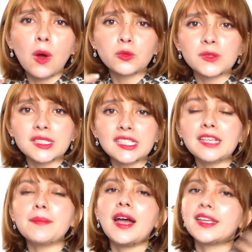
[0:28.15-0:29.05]

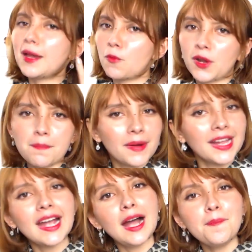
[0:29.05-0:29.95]
autoestima y amor en
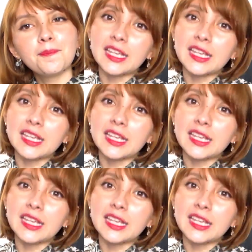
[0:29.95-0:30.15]
pareja.